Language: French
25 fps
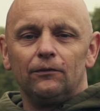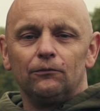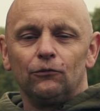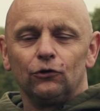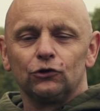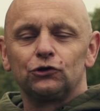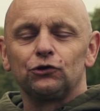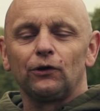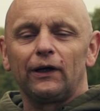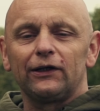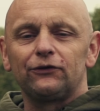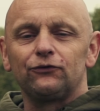
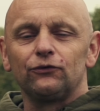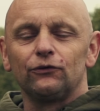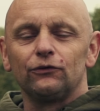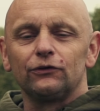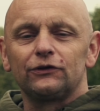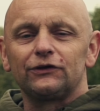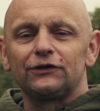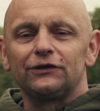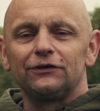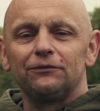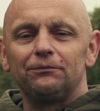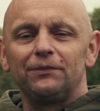Bonjour à
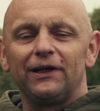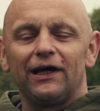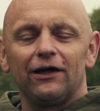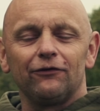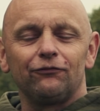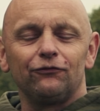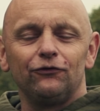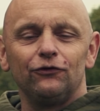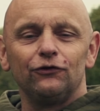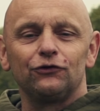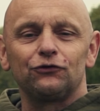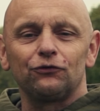tous,
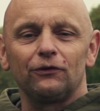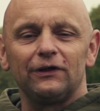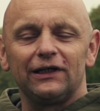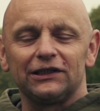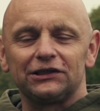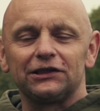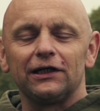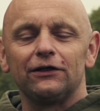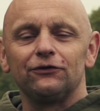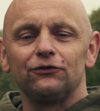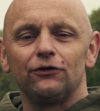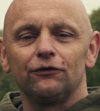bienvenue sur la
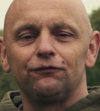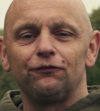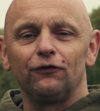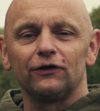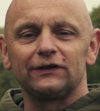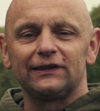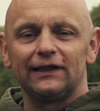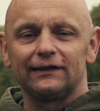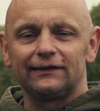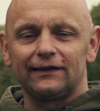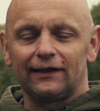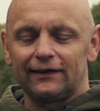chaîne de
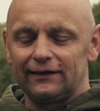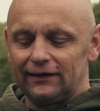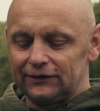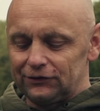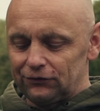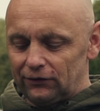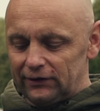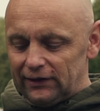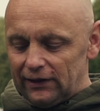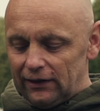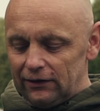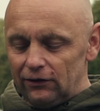Fox
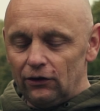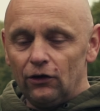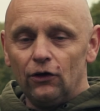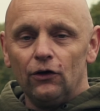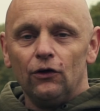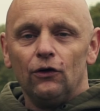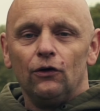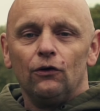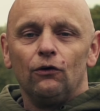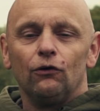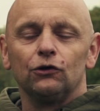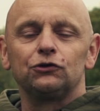International.
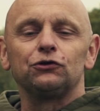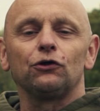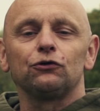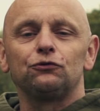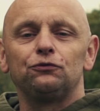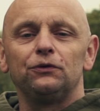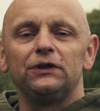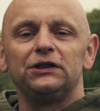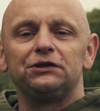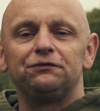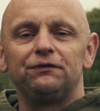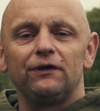
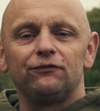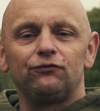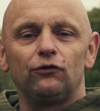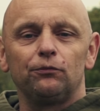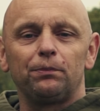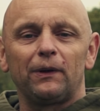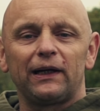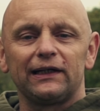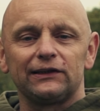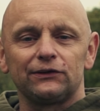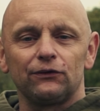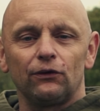Aujourd'hui, je vais vous
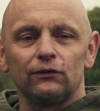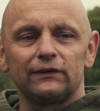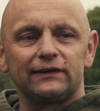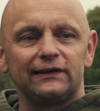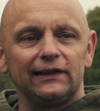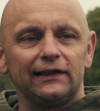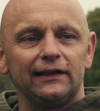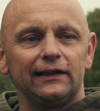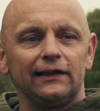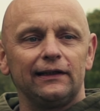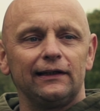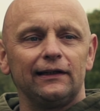
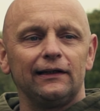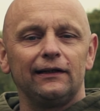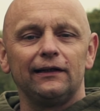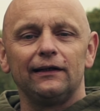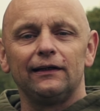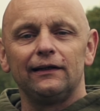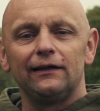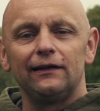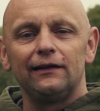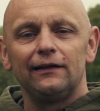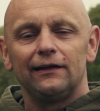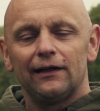
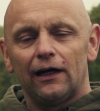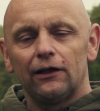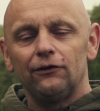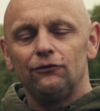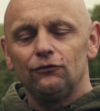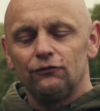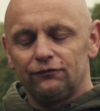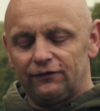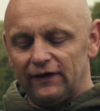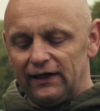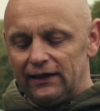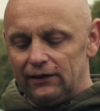présenter la
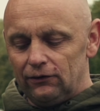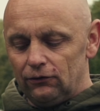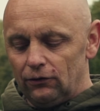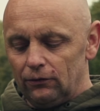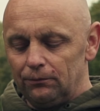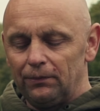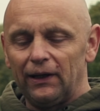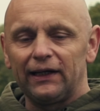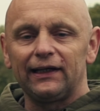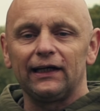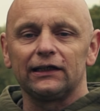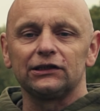nouvelle
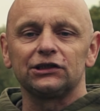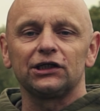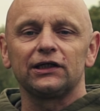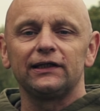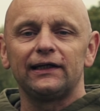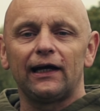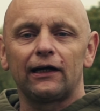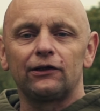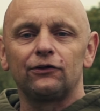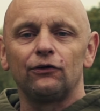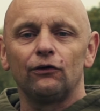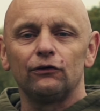
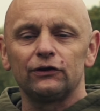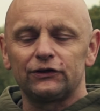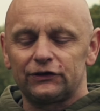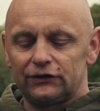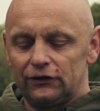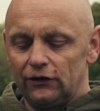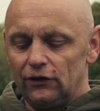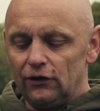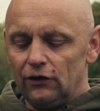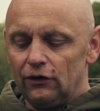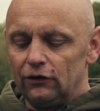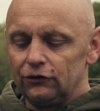bagagerie ACOS
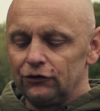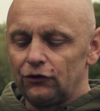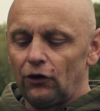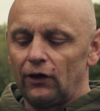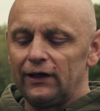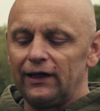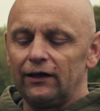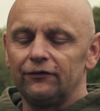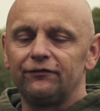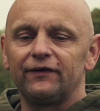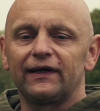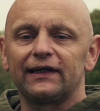dans
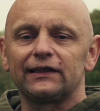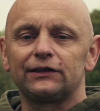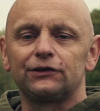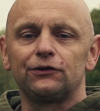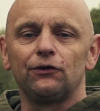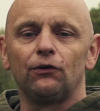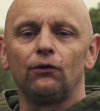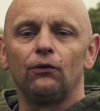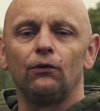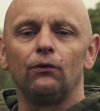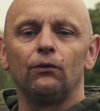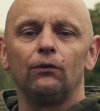la
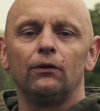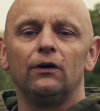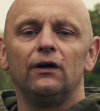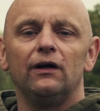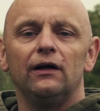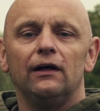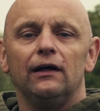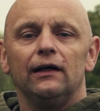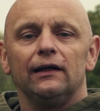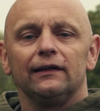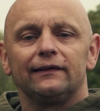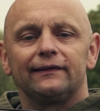version
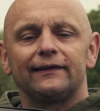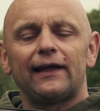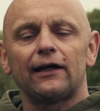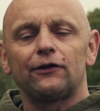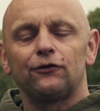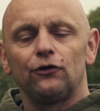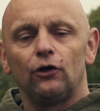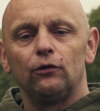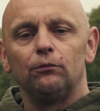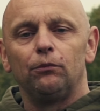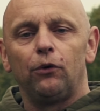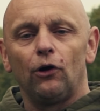
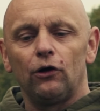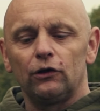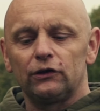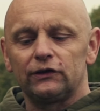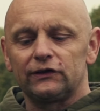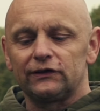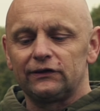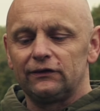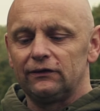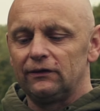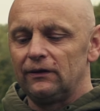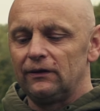Tackle Box.